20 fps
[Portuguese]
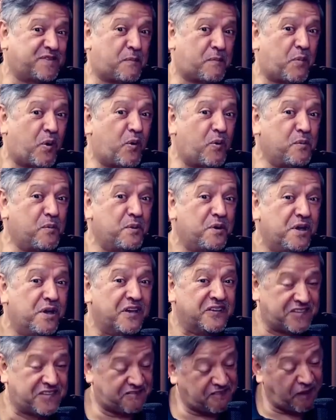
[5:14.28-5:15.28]
tá bom?
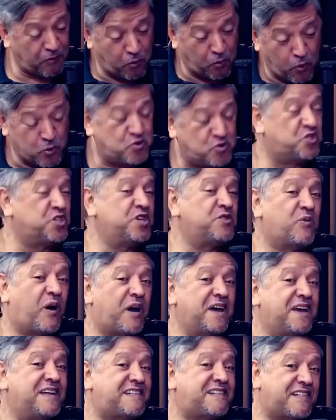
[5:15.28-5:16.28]
Você está curtindo
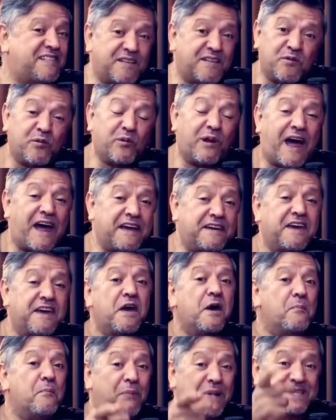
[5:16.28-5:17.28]
aí, está dando like,
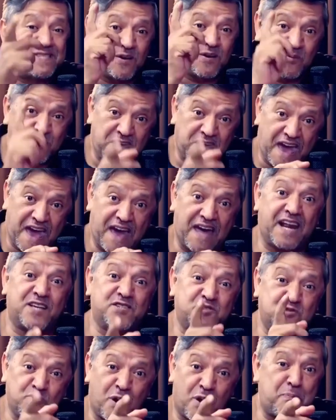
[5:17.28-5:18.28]
mas eu quero a
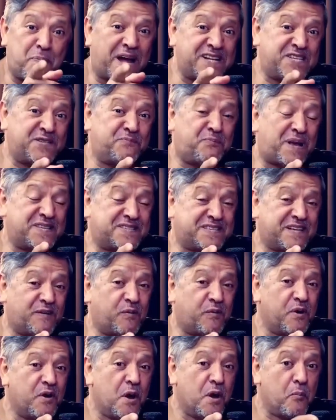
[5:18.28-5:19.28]
sua
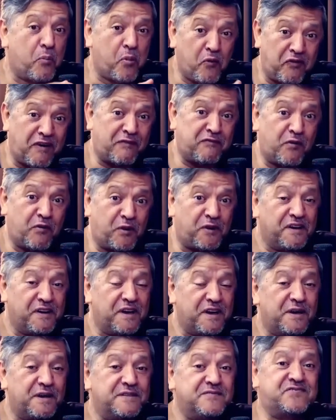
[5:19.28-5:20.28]
participação. Por favor,
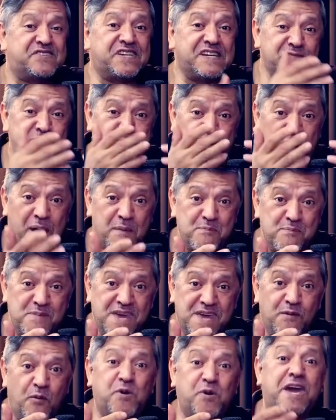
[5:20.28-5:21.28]
diz para
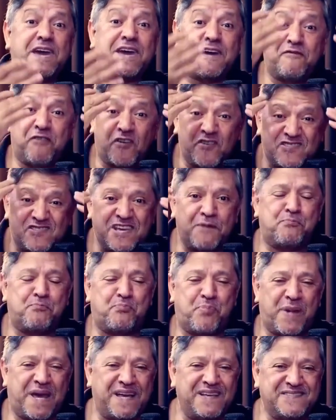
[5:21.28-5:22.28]
mim o que, que você
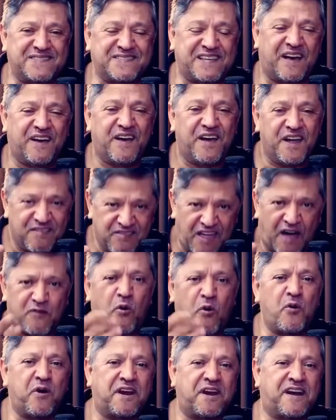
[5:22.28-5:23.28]
pensa da
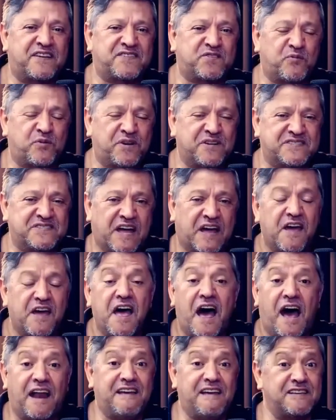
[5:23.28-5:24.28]
congregação cristã.
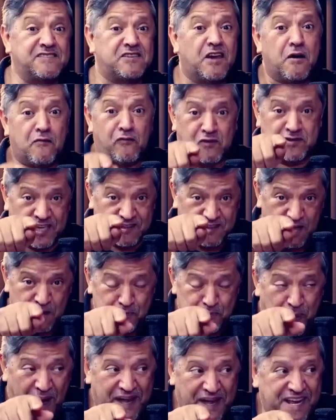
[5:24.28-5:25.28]
Aliás, você
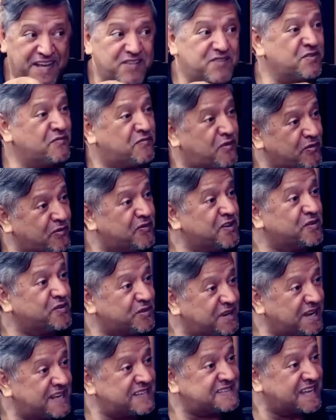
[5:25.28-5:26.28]
tem parente
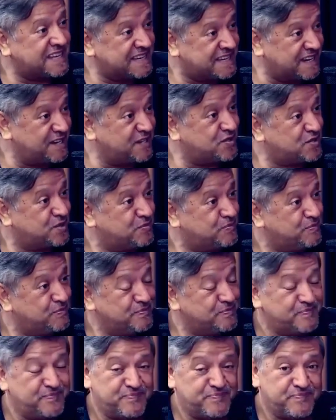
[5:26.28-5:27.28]
envolvido nesta igreja?
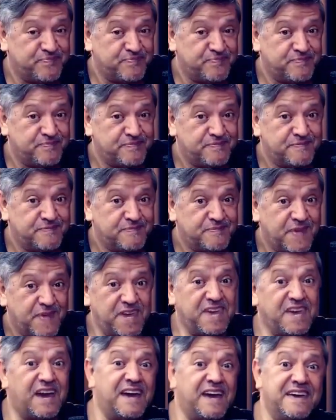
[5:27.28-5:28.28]

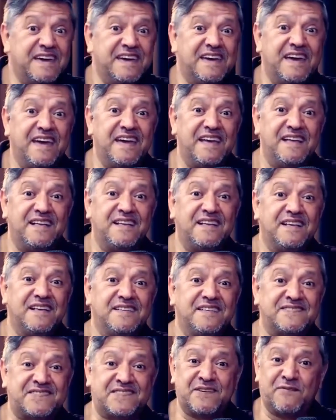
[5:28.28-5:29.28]
E aí,
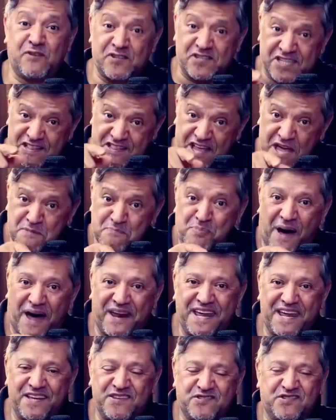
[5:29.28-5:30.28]
se você tem
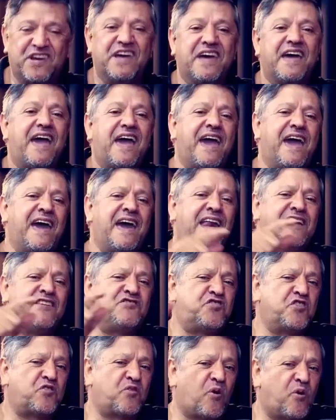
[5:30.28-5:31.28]
parente,
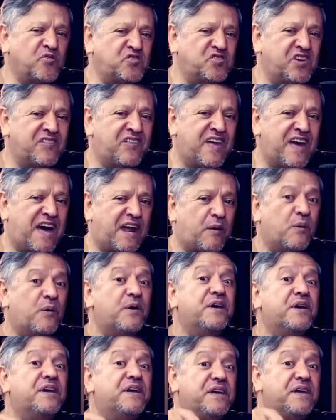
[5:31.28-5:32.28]
eles te consideram
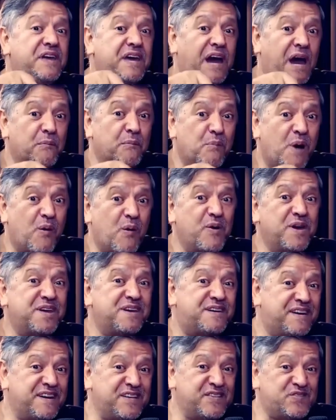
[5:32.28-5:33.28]
irmão
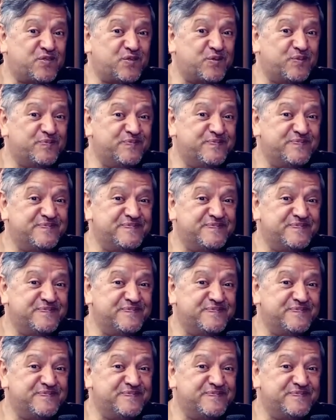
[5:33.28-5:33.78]
em Cristo?